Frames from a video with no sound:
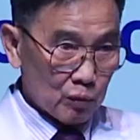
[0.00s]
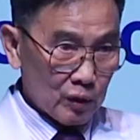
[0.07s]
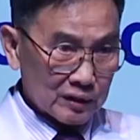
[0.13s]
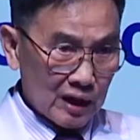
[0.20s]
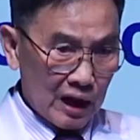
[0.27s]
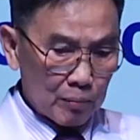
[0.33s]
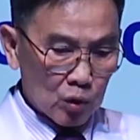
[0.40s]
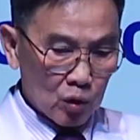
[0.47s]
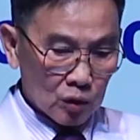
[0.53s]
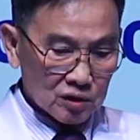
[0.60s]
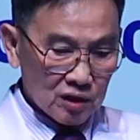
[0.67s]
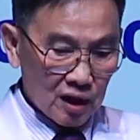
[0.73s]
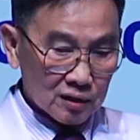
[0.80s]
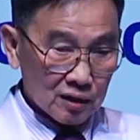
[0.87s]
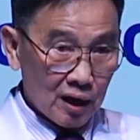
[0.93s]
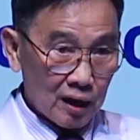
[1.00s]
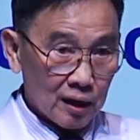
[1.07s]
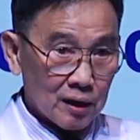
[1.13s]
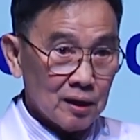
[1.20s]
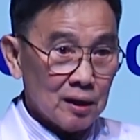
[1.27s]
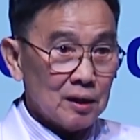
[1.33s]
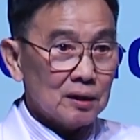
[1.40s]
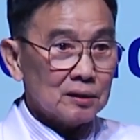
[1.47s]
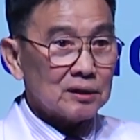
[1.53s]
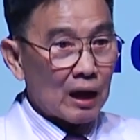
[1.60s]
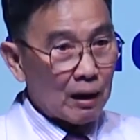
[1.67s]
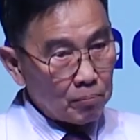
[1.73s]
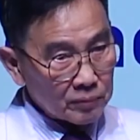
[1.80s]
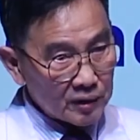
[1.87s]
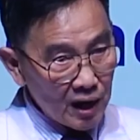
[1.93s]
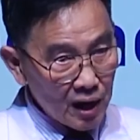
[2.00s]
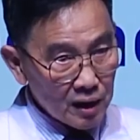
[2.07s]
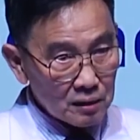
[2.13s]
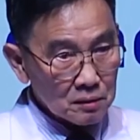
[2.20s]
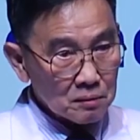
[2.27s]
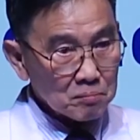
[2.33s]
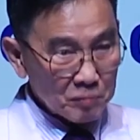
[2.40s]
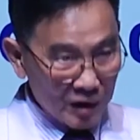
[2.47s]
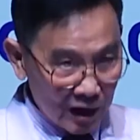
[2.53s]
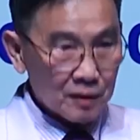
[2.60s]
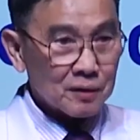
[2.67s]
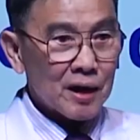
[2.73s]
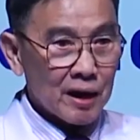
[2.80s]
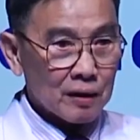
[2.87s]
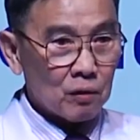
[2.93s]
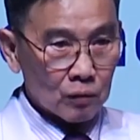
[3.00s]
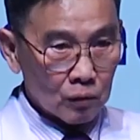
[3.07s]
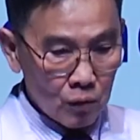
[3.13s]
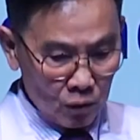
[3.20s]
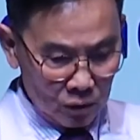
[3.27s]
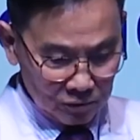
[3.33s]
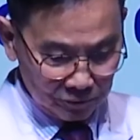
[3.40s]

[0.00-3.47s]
นวัตกรรมของชาติไทยทำได้ครั้งแรกของโลก